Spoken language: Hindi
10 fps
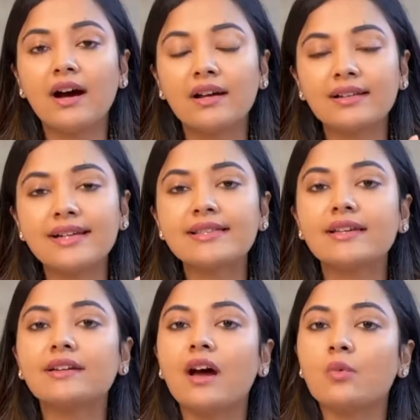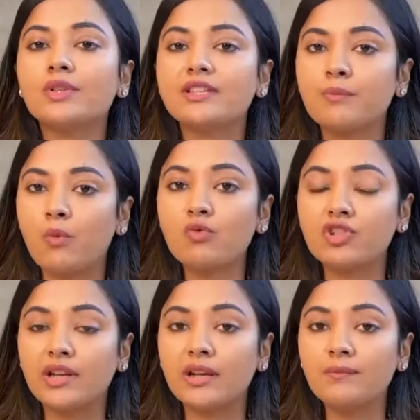हल्के से टॉवल से
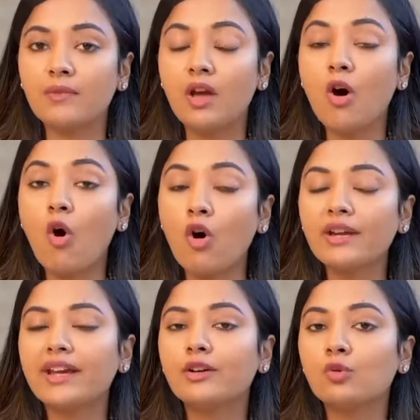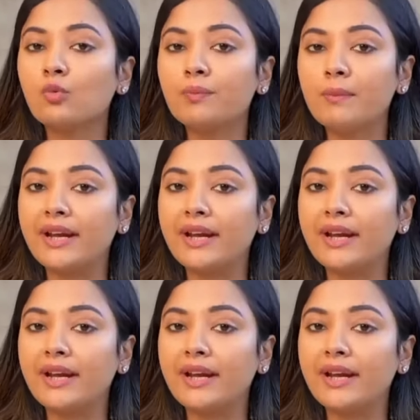पोंछ लें और एक रूम में